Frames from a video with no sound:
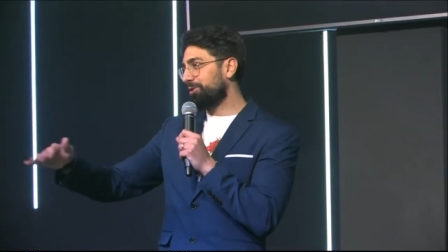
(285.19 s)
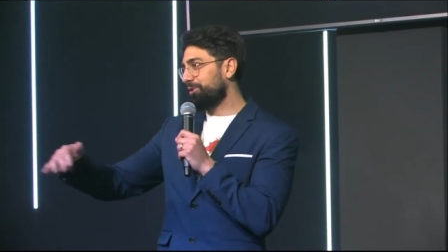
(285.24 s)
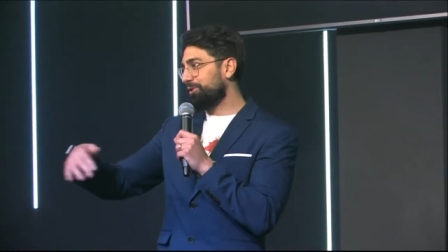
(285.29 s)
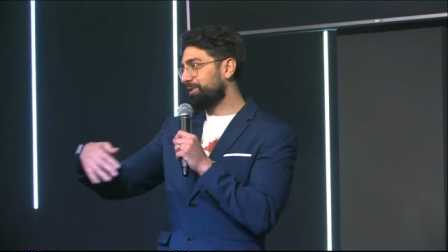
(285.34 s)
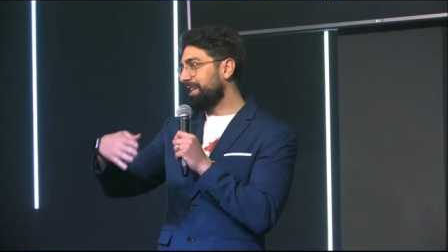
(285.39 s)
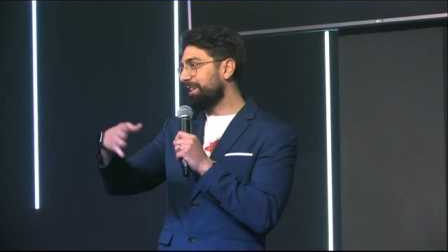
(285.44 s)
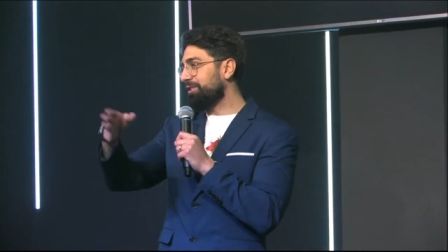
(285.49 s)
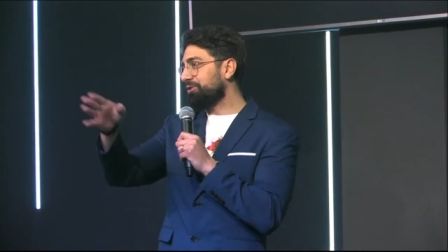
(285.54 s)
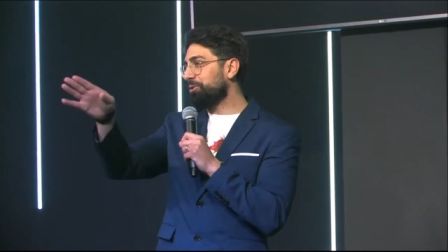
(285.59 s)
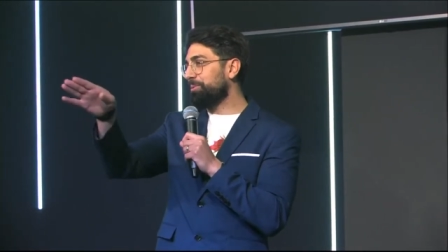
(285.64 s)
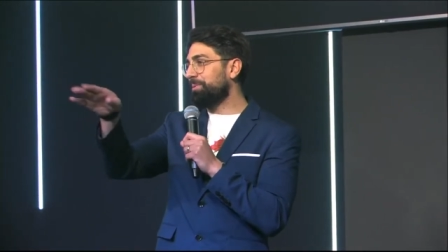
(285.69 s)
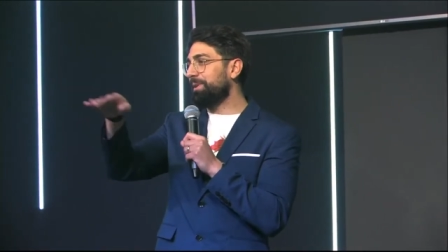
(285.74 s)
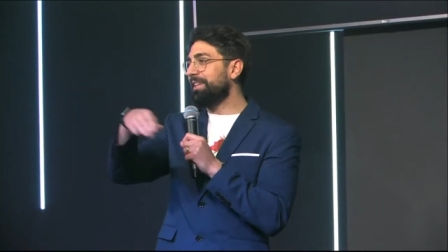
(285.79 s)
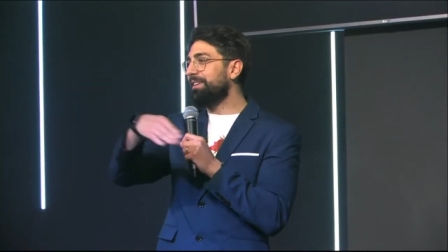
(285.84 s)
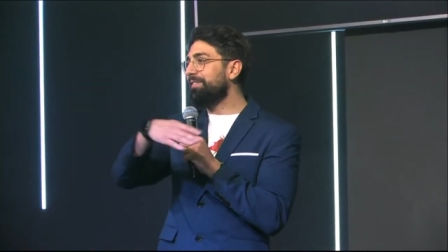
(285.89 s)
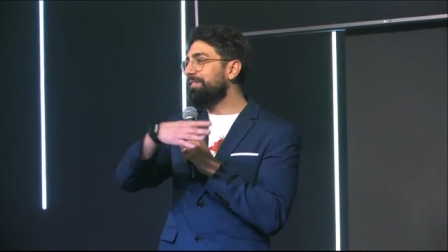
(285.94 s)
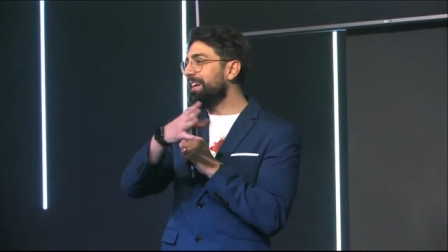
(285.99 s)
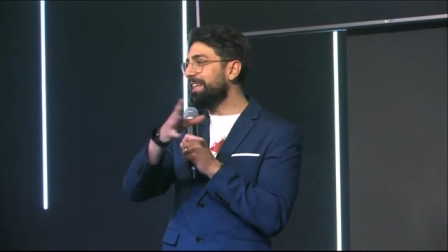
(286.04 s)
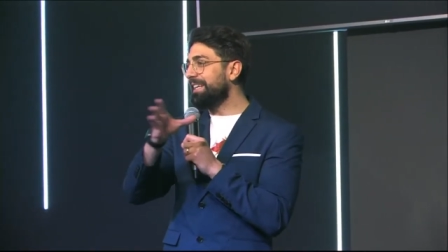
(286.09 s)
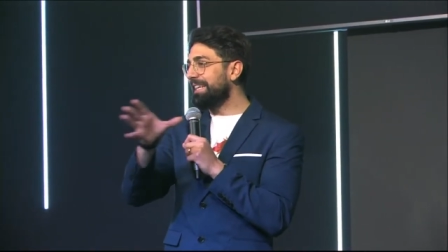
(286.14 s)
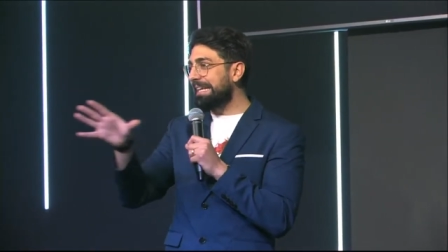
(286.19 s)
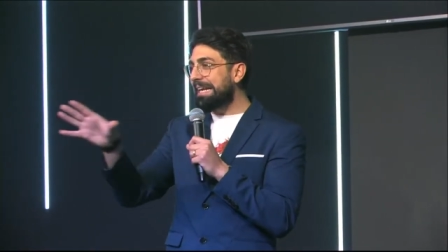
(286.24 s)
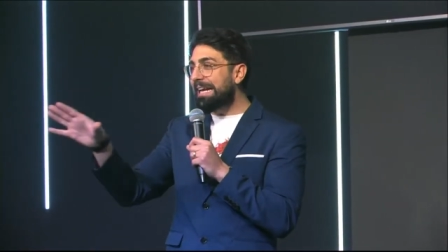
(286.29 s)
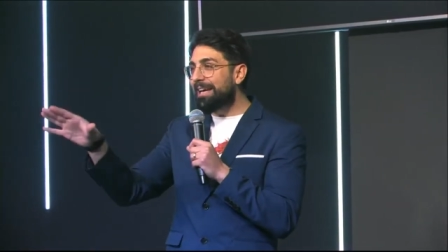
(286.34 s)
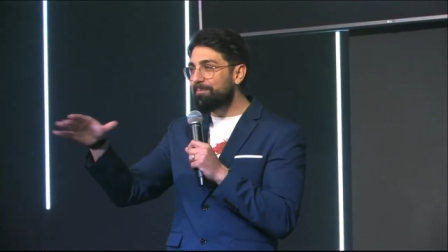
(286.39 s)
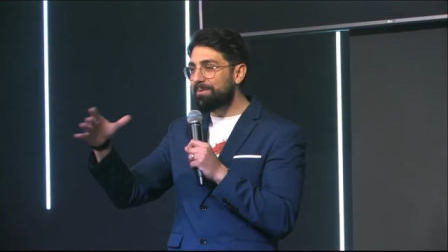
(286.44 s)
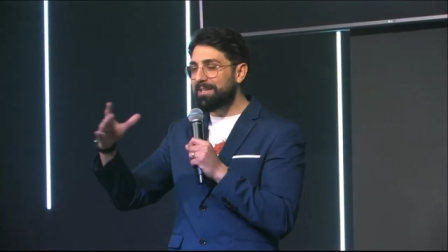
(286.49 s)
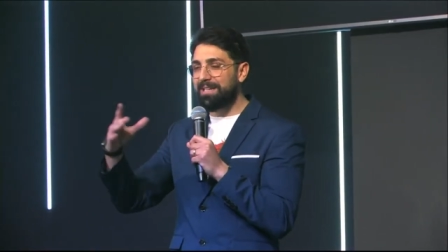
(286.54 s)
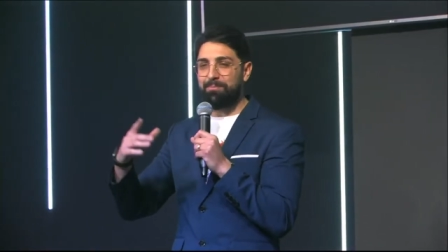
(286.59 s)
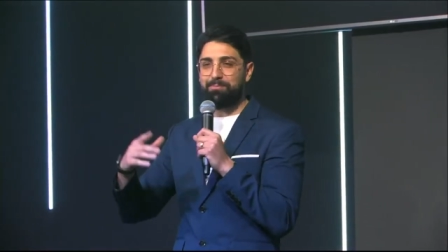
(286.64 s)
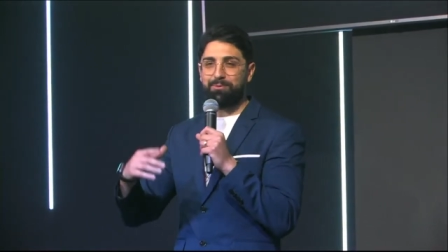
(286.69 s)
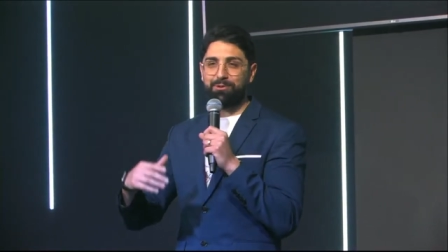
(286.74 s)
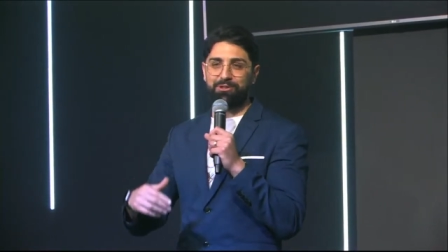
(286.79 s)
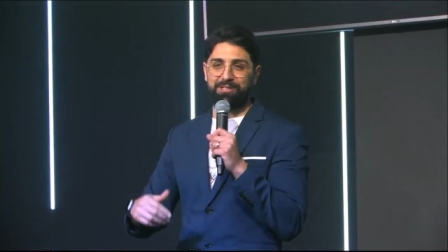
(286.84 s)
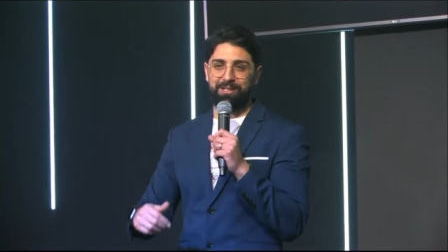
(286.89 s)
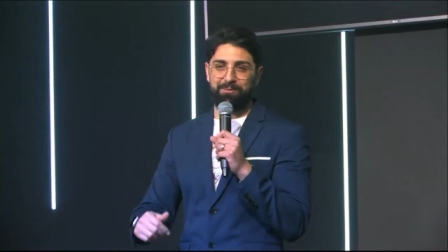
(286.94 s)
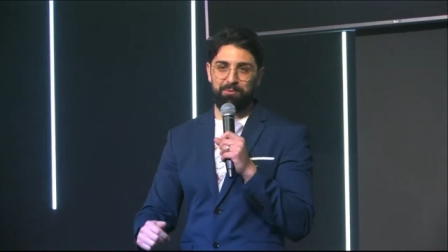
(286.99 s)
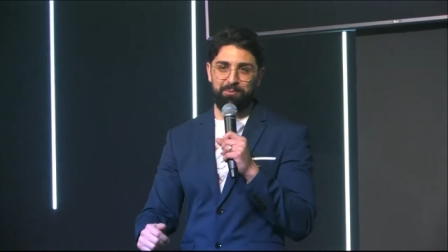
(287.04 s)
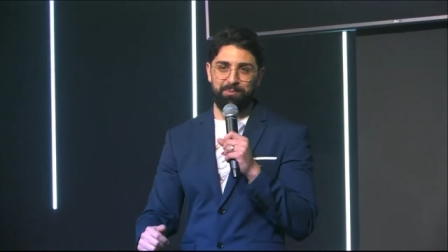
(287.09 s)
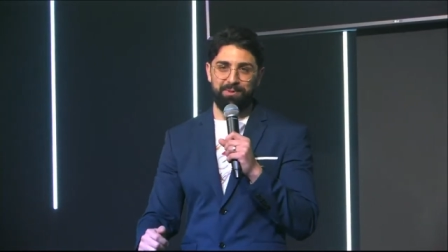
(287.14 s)
Santo per i vari rami che
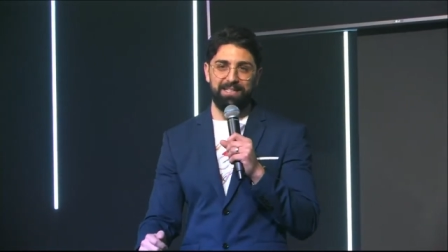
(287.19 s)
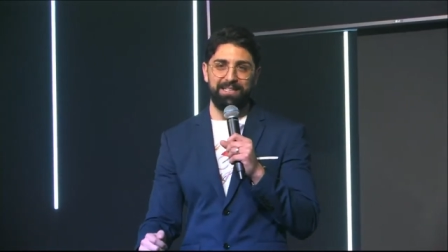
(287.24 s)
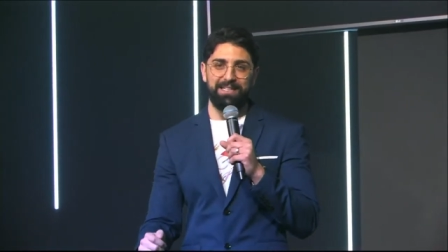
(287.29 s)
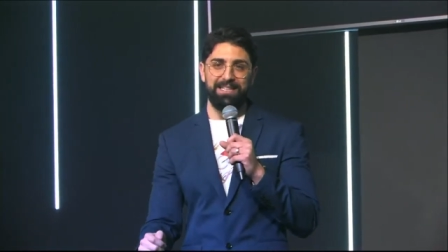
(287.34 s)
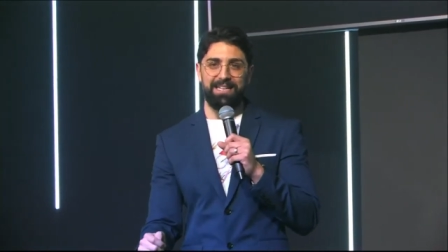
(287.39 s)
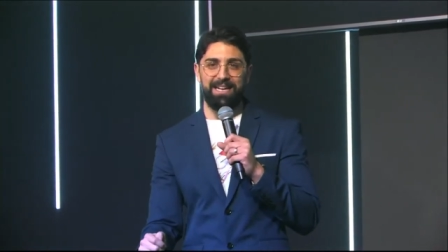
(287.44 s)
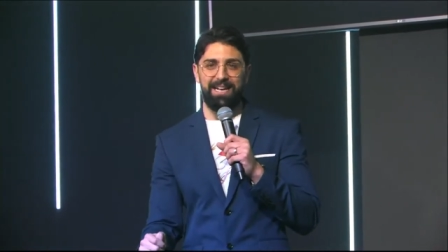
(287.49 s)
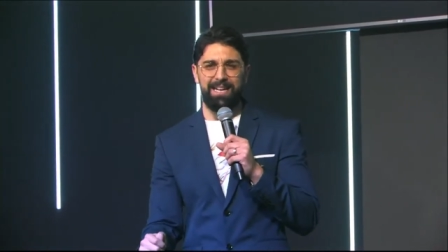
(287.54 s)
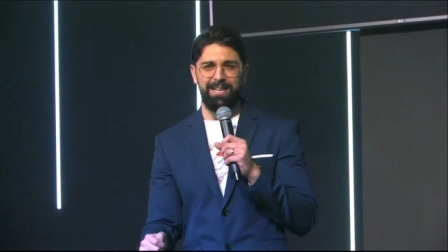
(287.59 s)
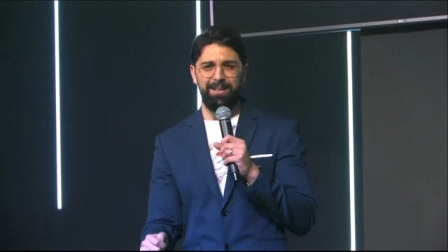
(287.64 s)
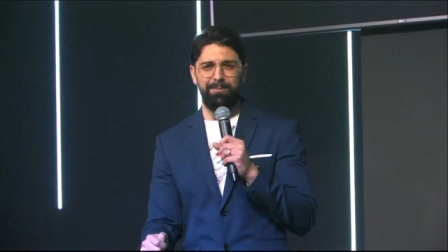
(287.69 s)
possiamo predicare,